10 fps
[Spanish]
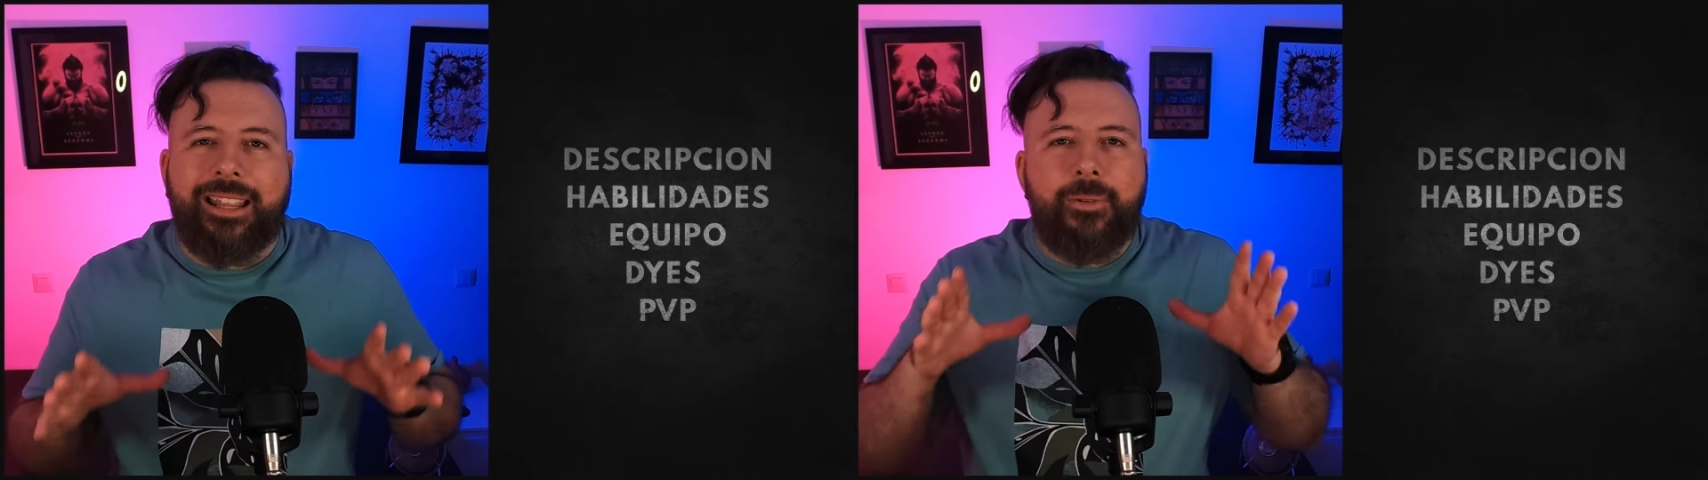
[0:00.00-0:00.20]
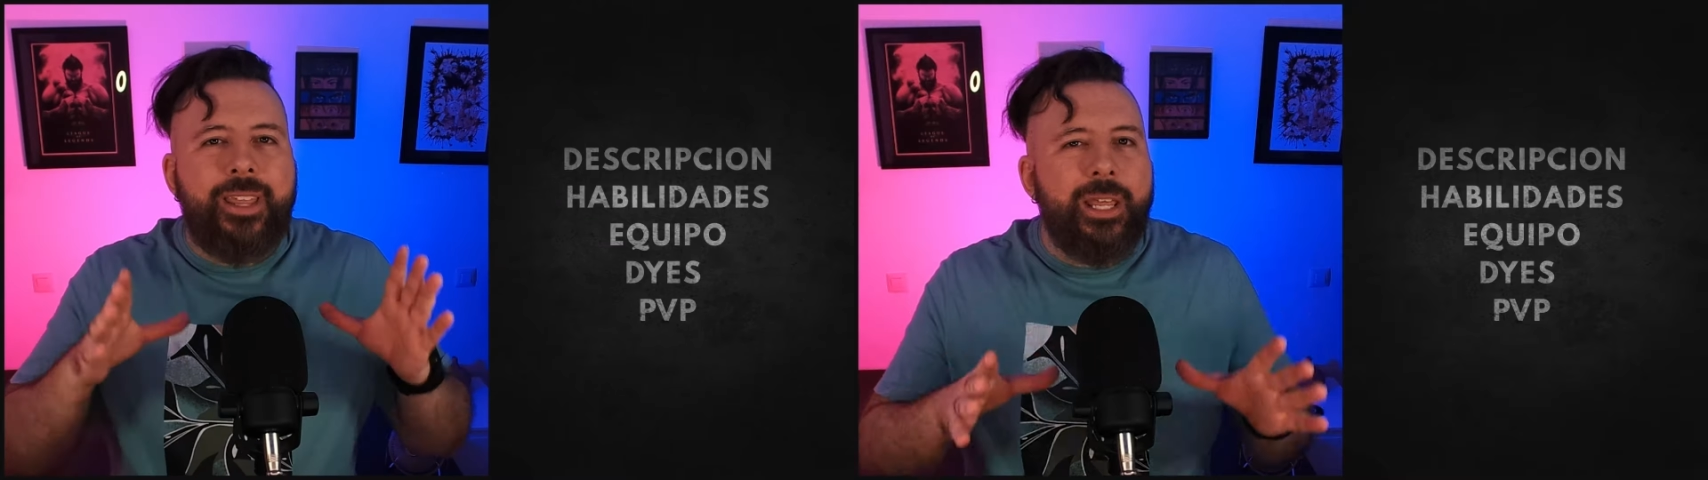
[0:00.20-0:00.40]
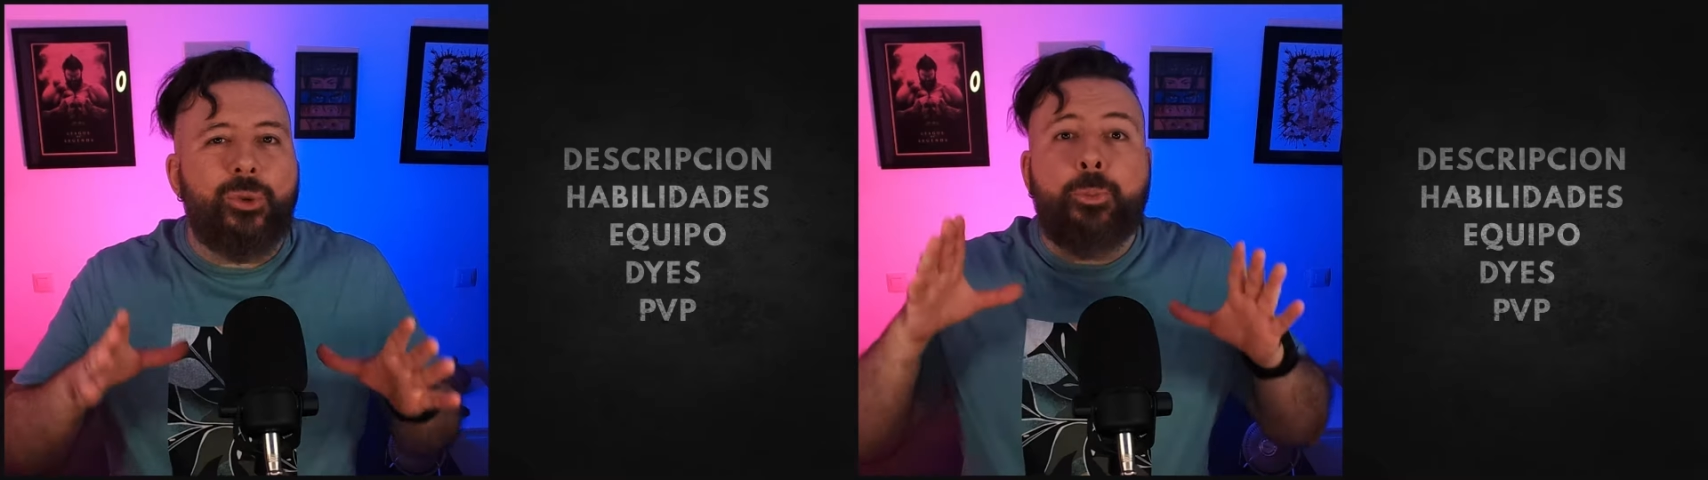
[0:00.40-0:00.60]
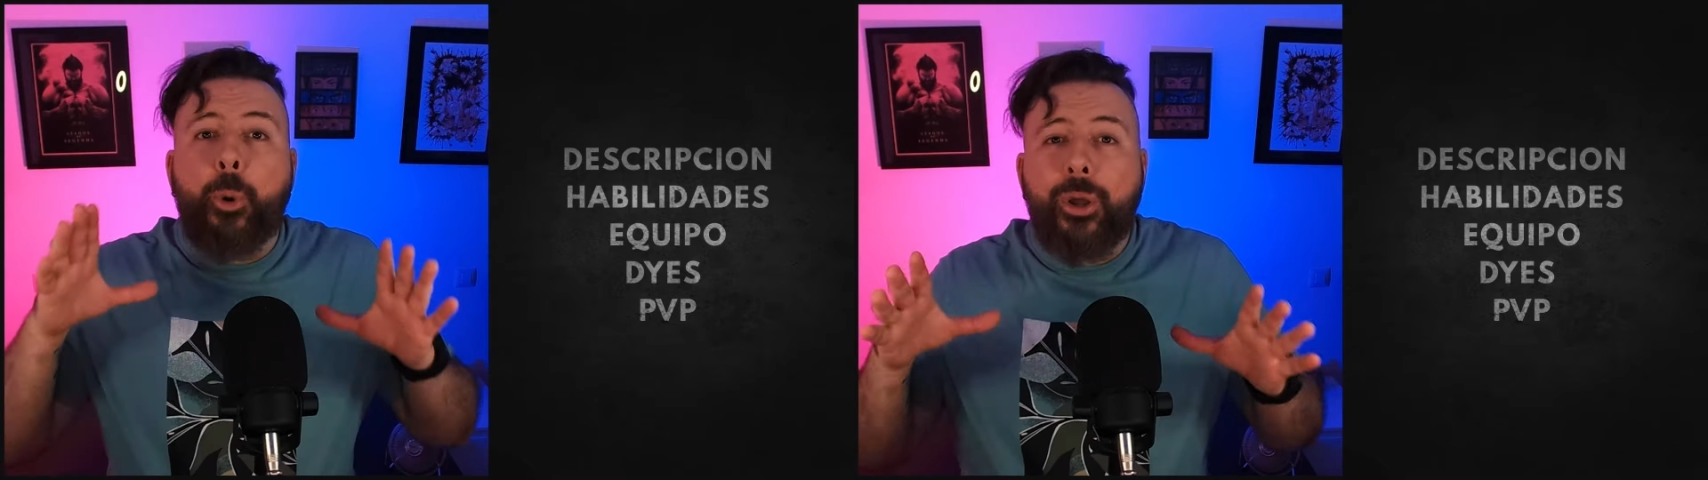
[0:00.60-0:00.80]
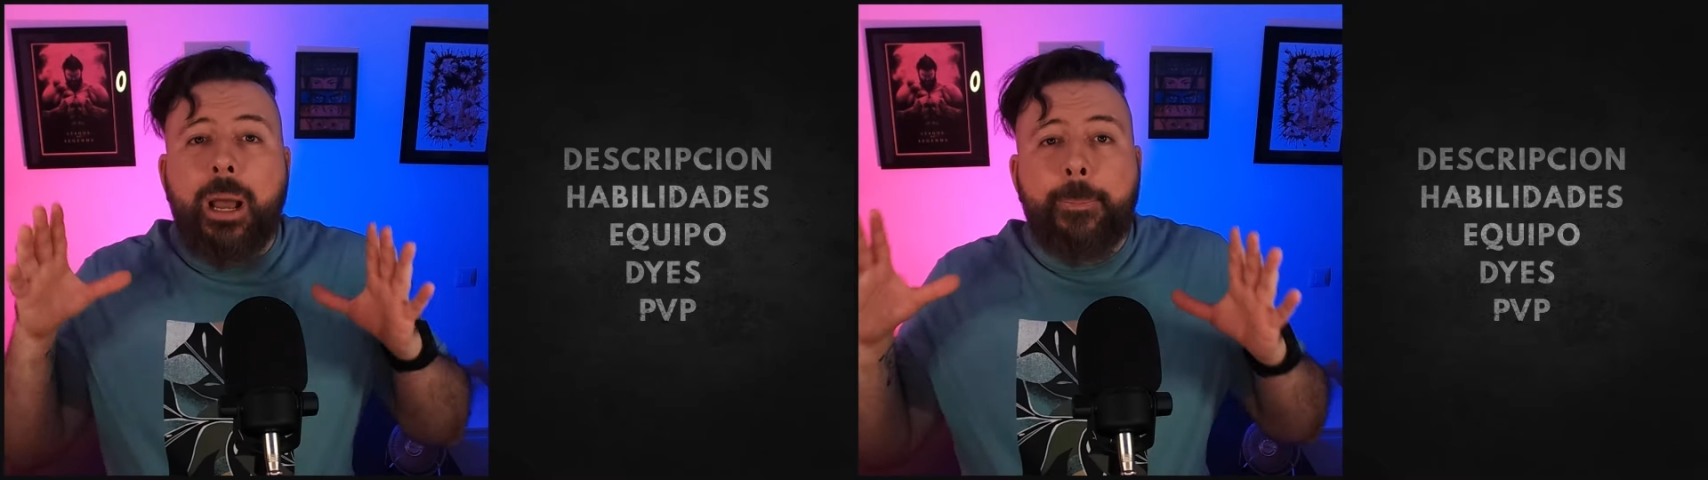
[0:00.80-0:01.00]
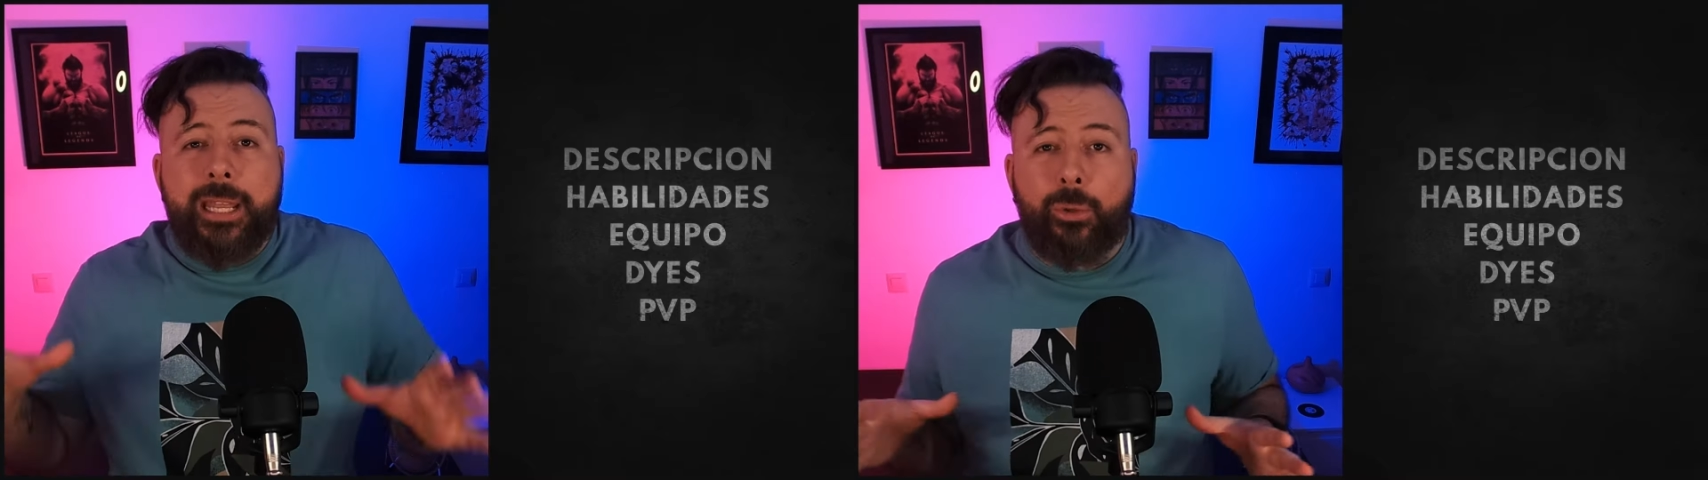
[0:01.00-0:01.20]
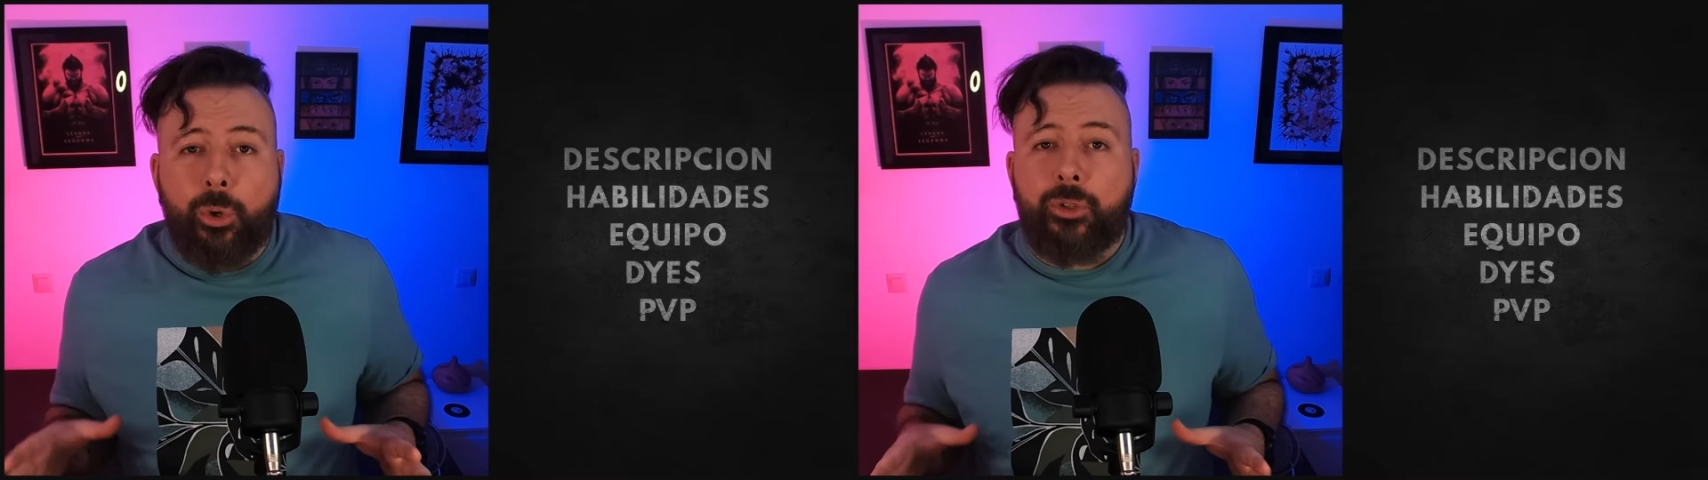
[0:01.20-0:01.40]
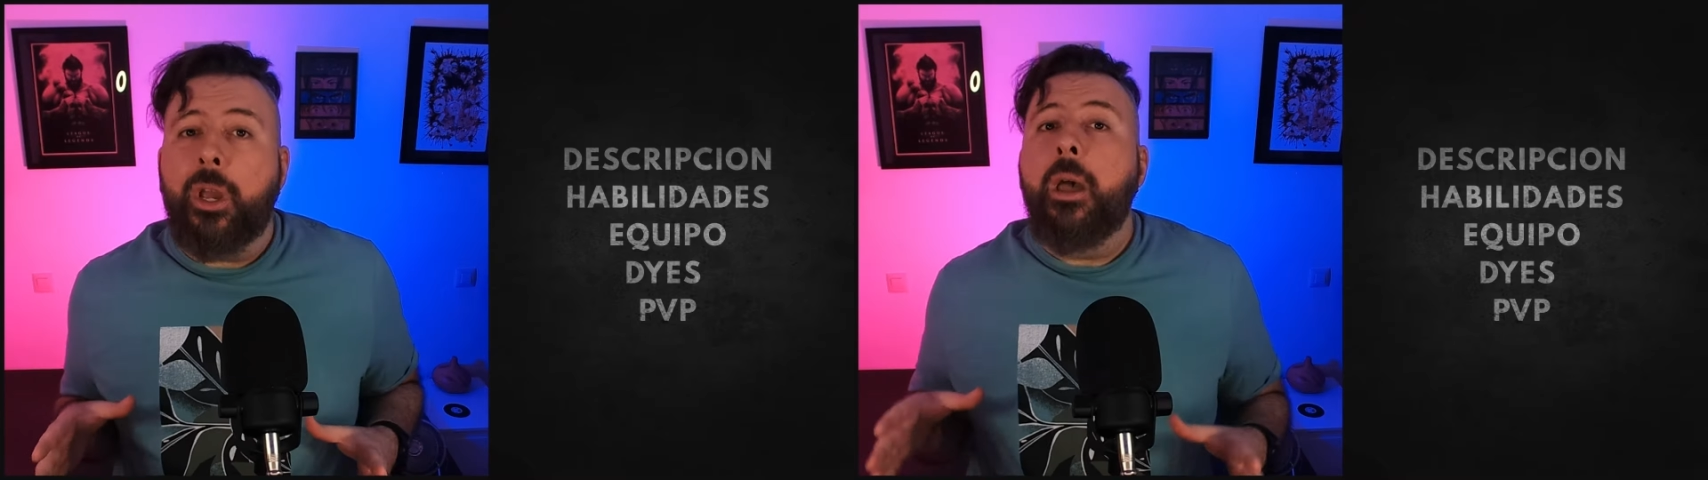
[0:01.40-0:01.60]
divididos por
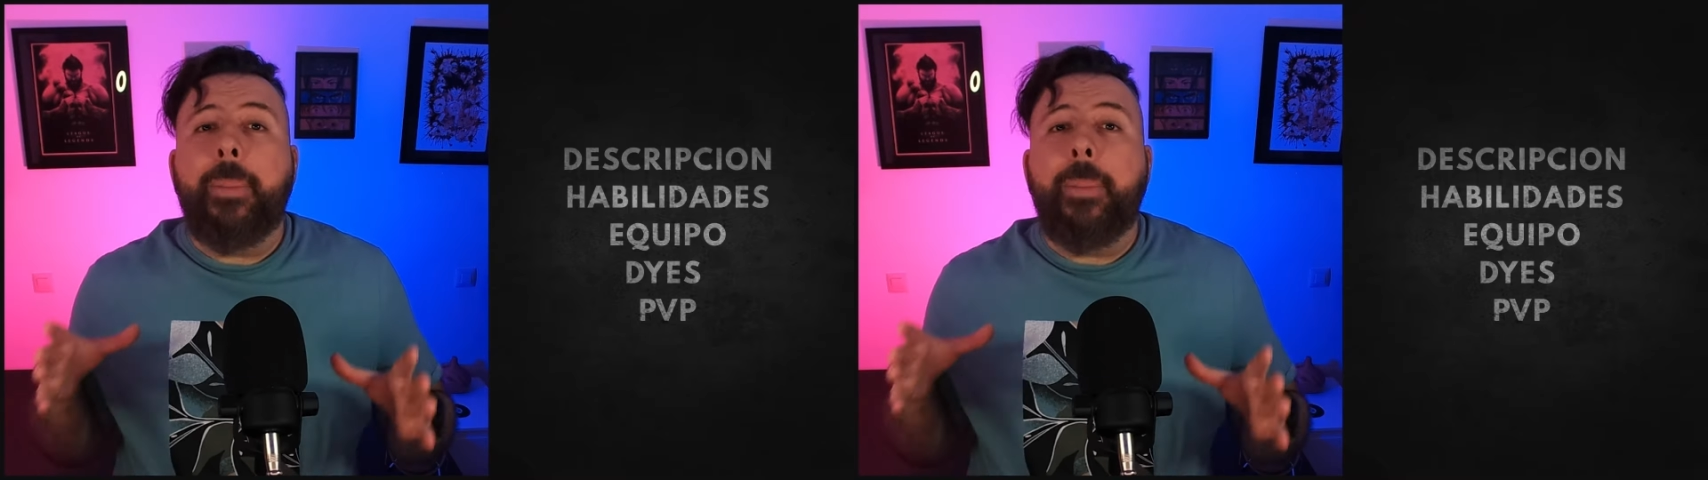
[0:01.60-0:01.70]
capítulos